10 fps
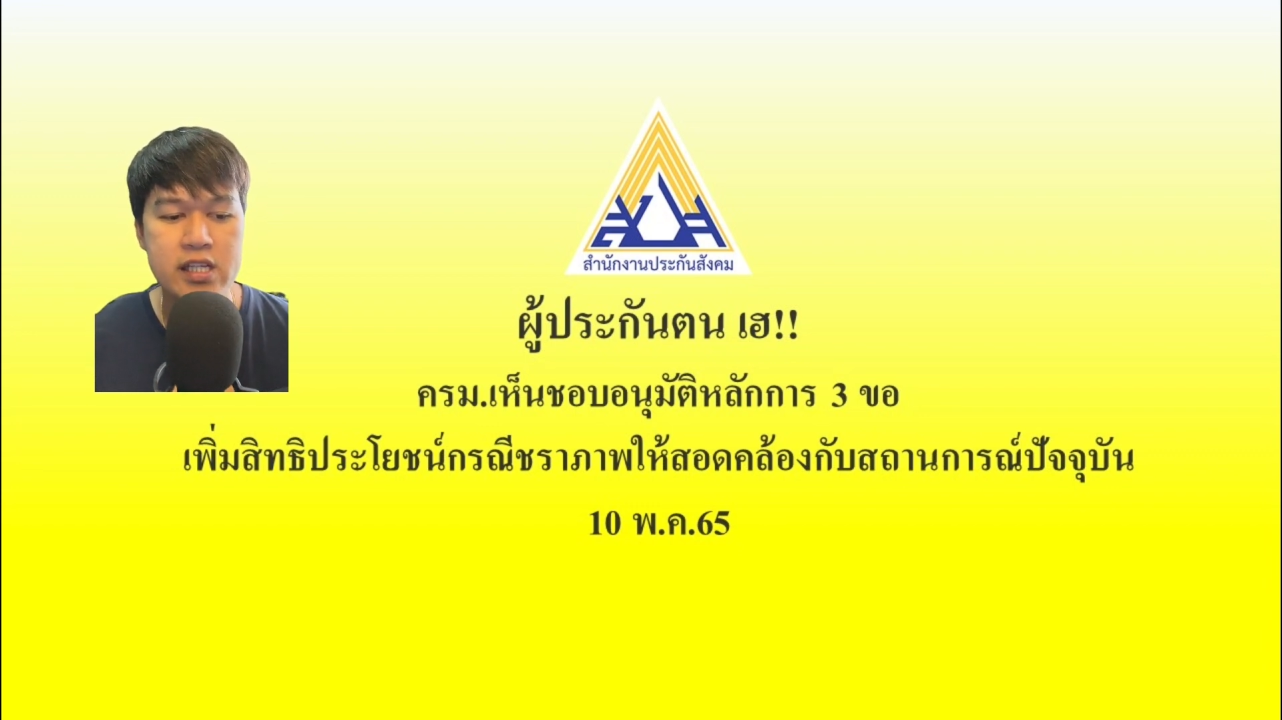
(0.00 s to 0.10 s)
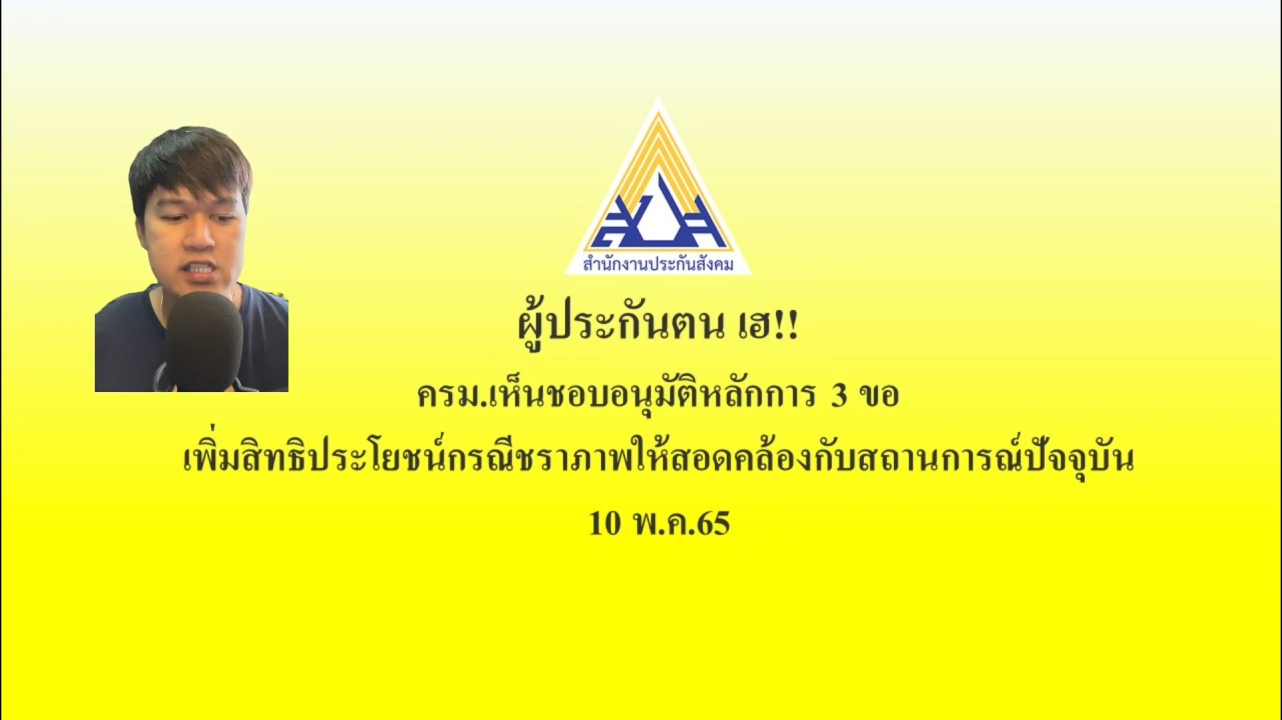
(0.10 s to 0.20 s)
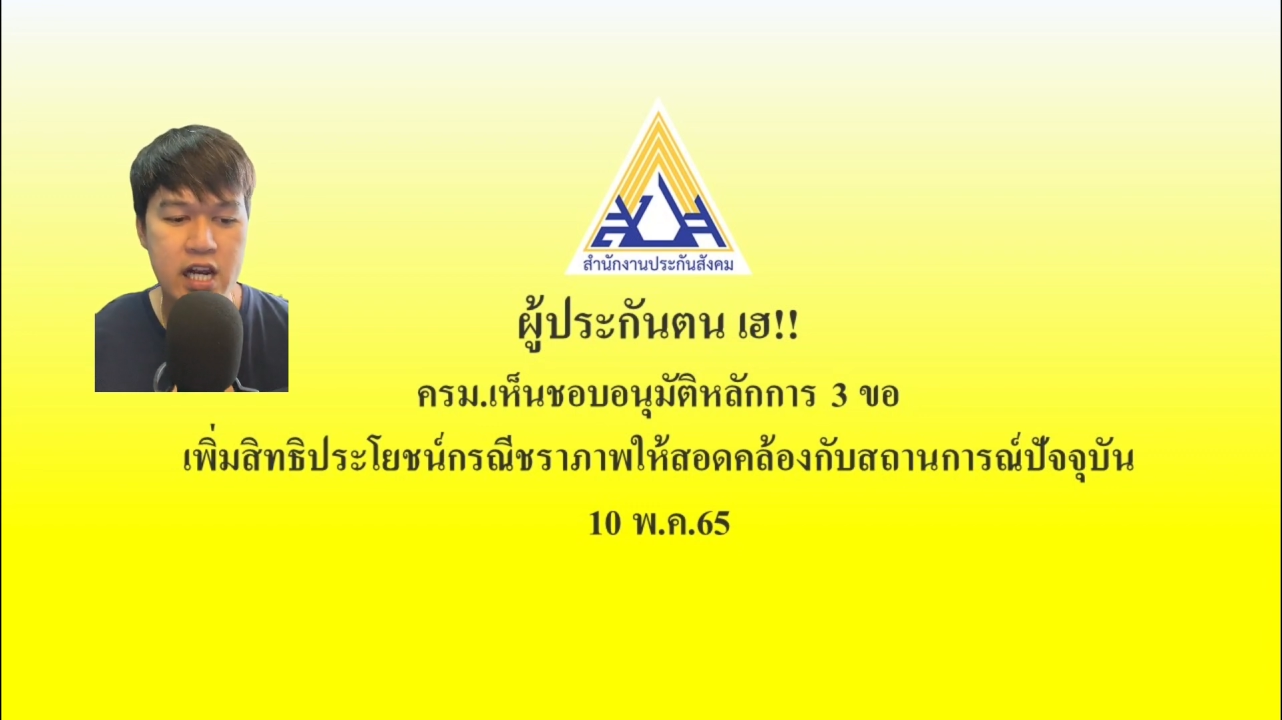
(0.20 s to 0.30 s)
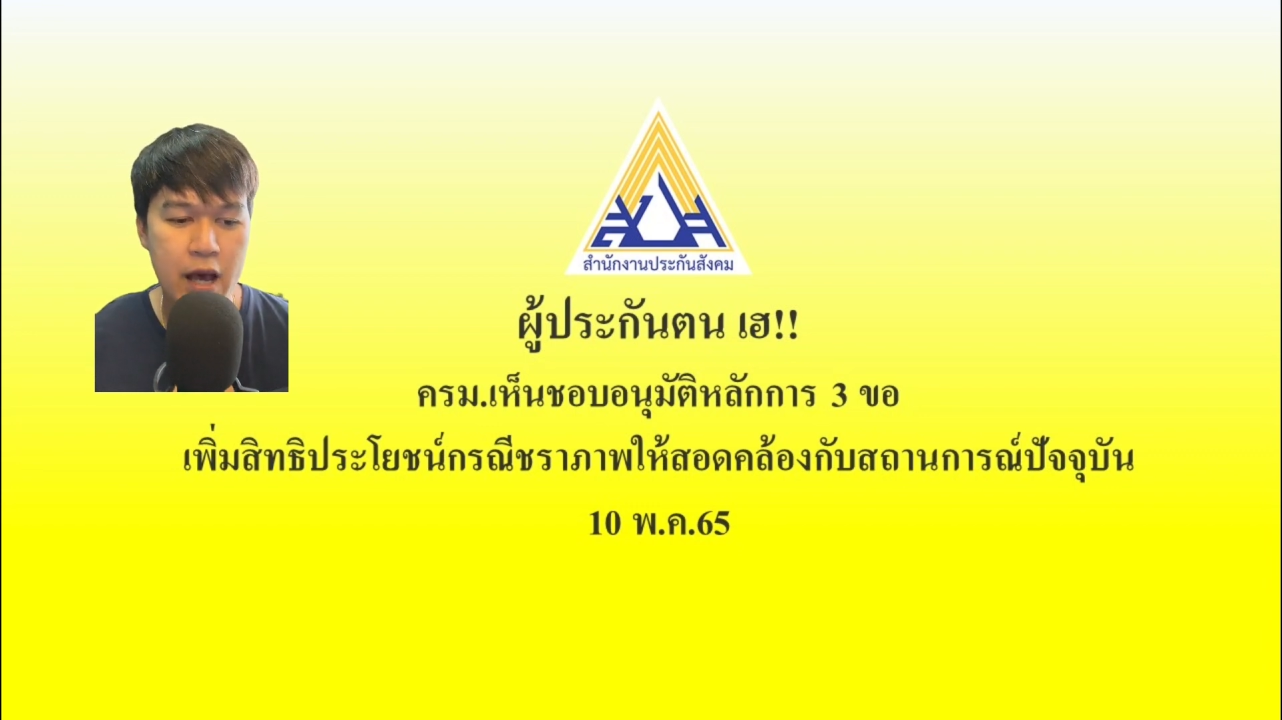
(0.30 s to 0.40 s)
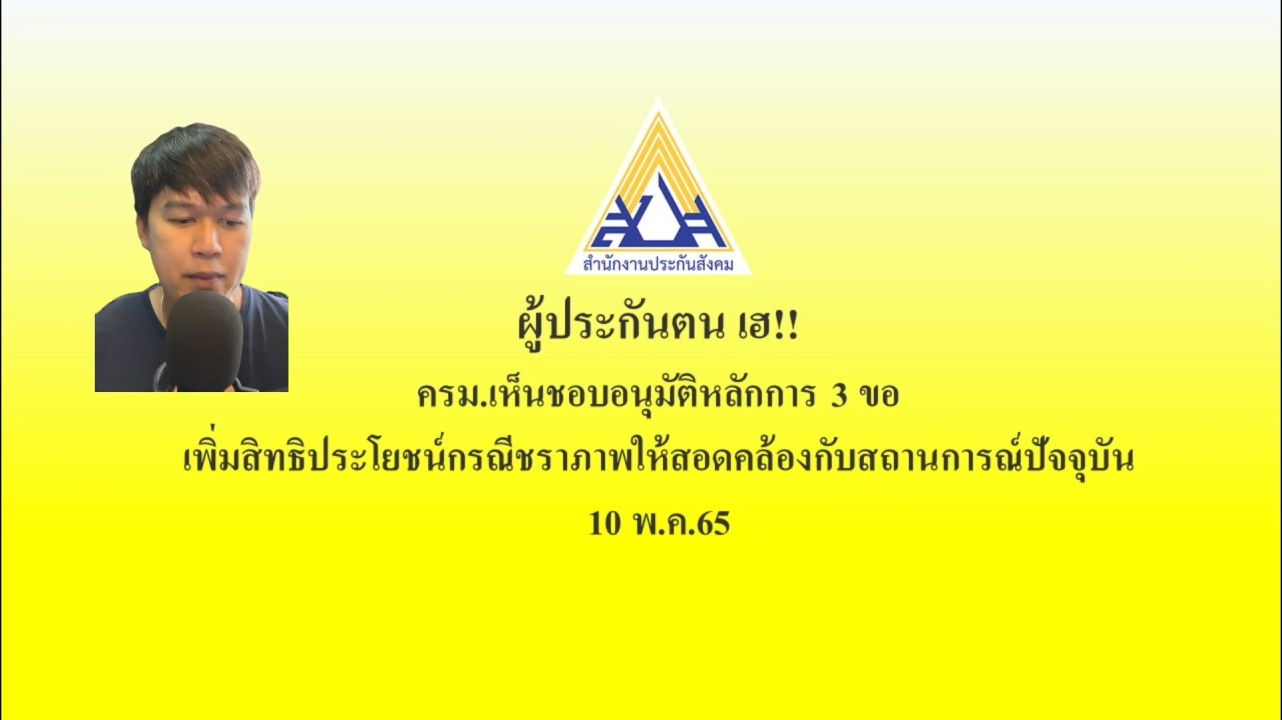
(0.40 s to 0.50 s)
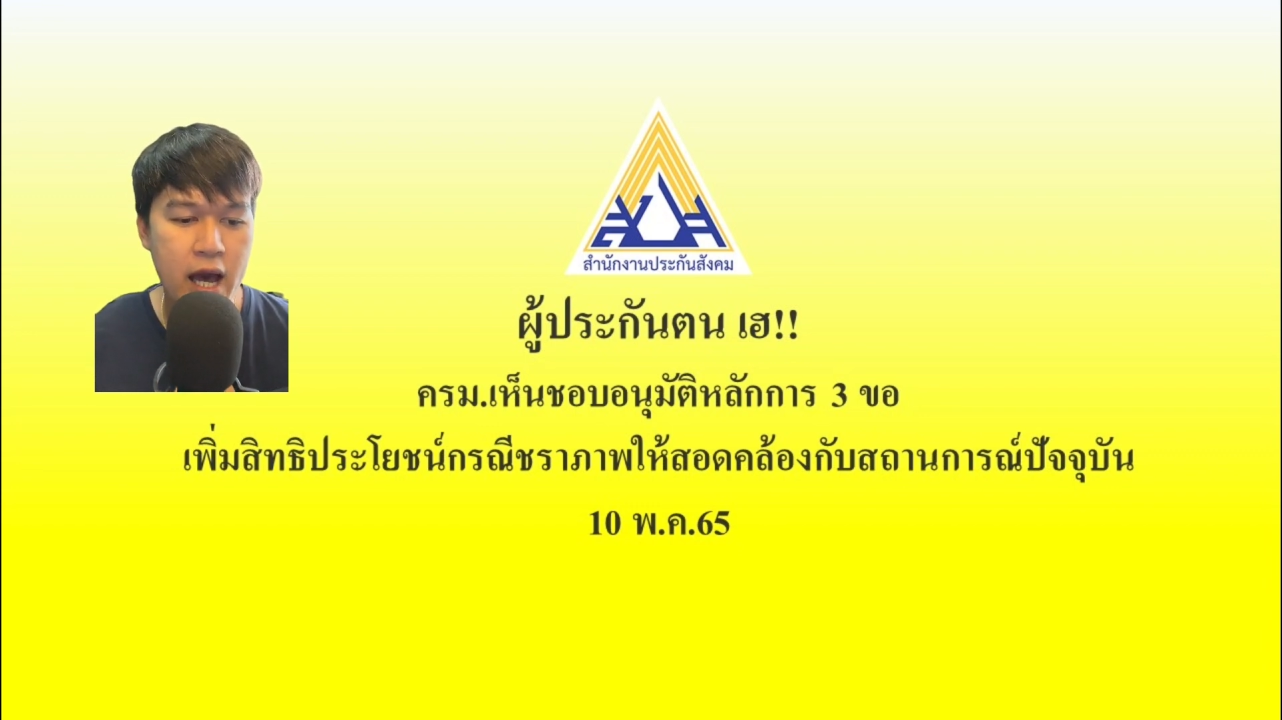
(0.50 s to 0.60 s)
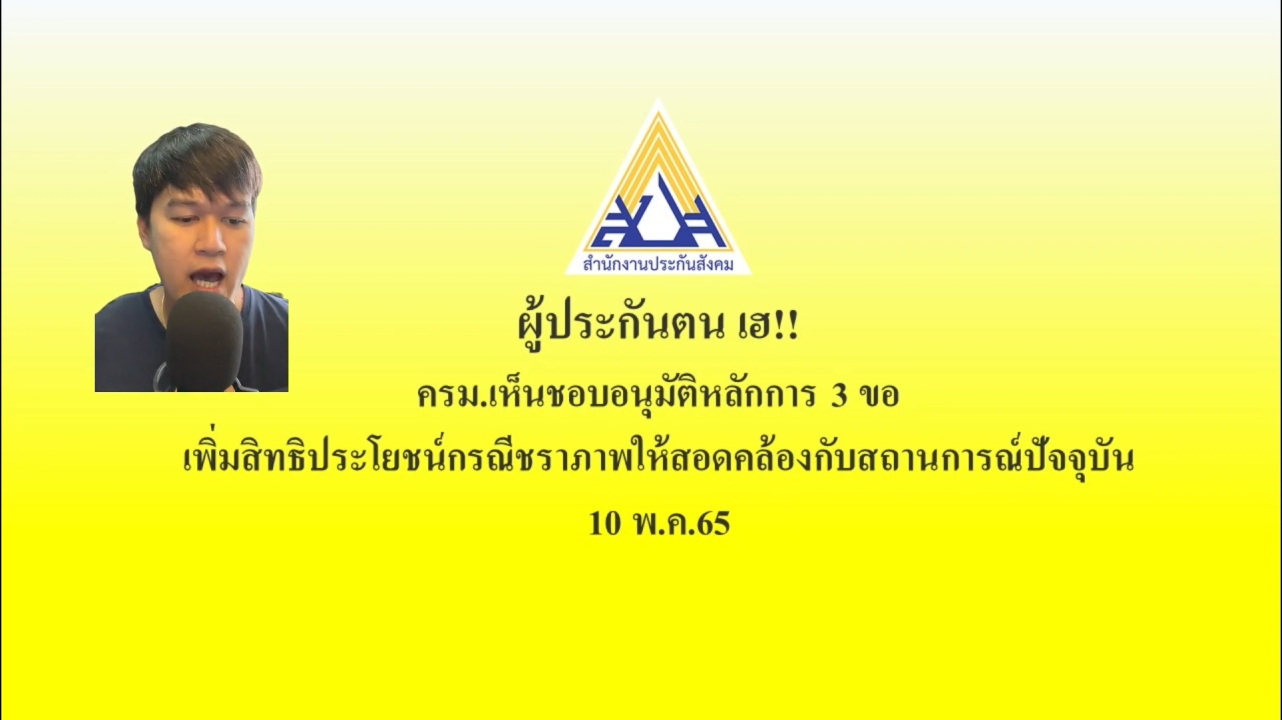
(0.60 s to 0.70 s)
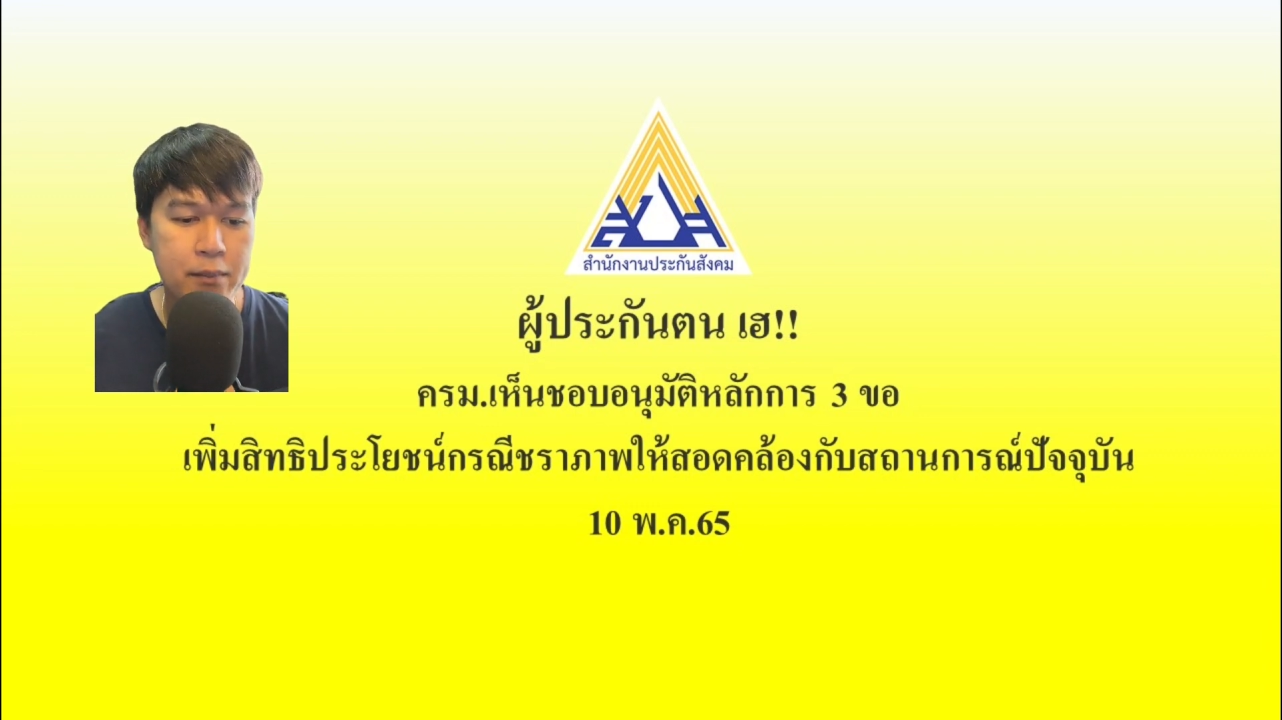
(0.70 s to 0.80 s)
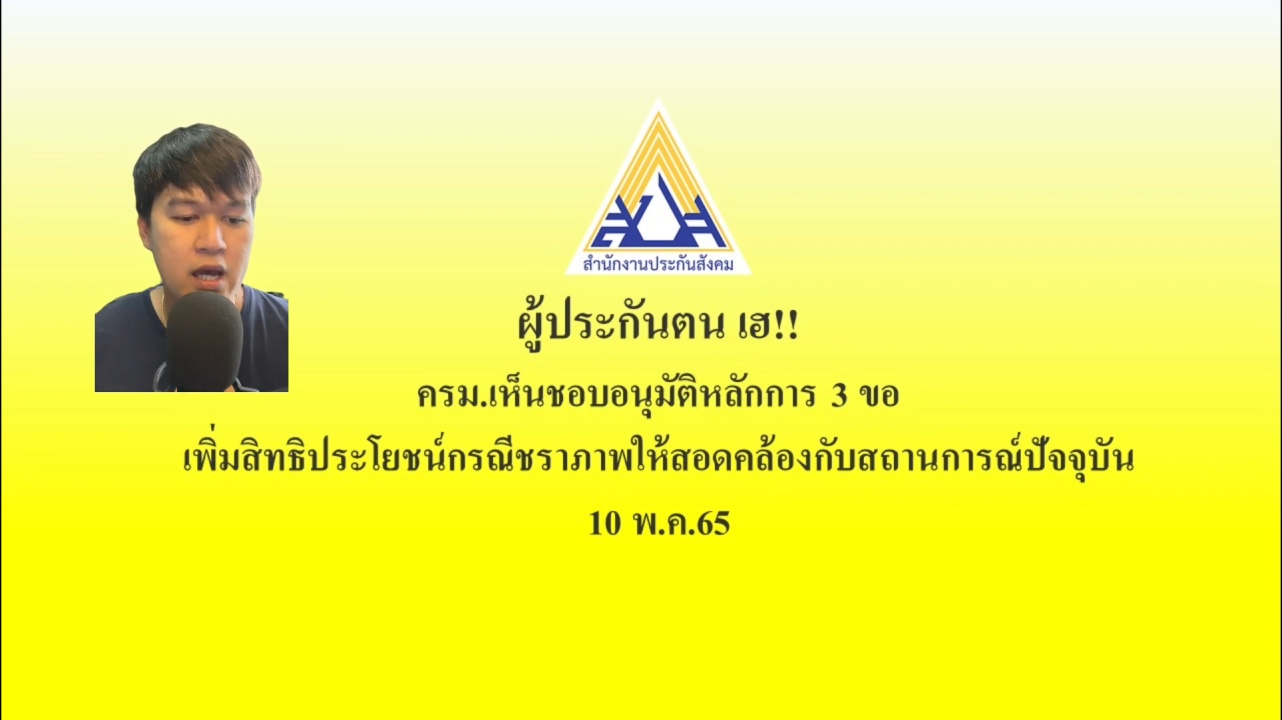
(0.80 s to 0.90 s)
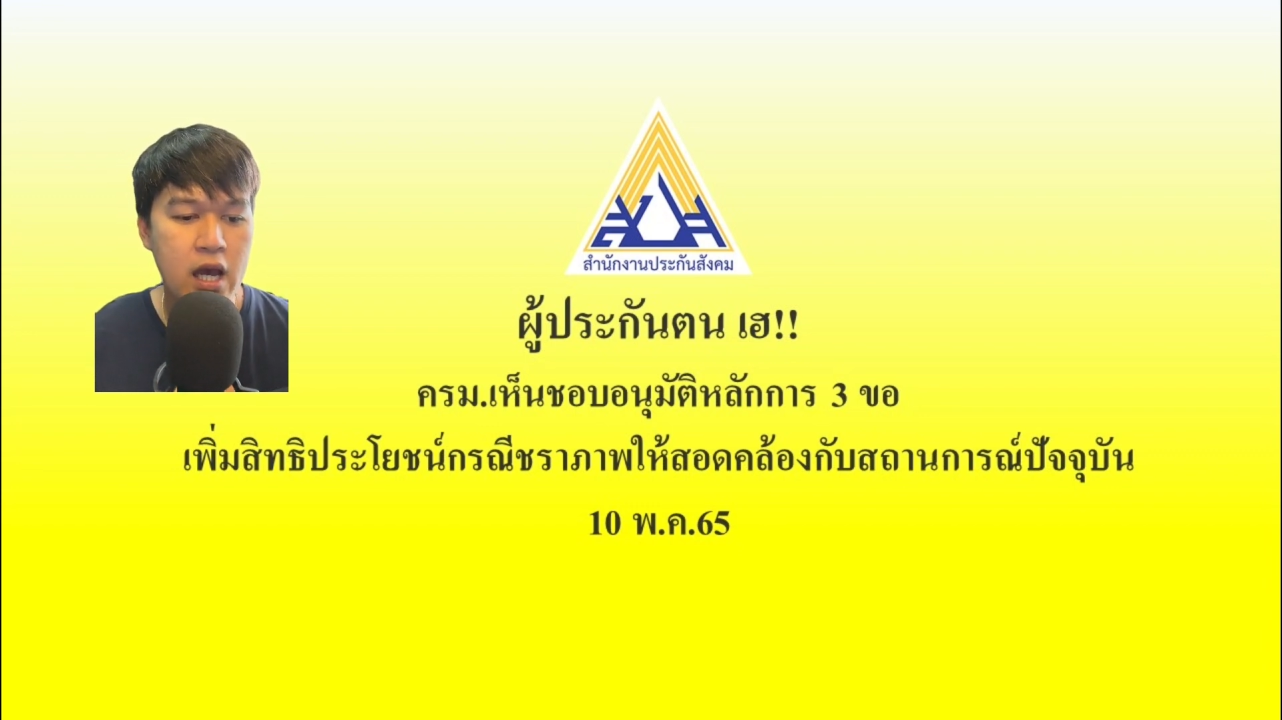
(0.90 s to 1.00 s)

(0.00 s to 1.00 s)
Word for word: ณีชราภาพ